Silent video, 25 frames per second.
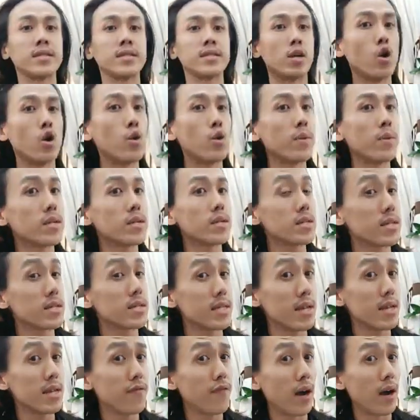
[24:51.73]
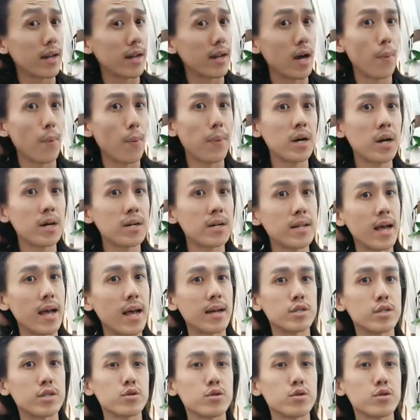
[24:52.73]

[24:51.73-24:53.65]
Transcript: 颈后面这个地方要喷呢？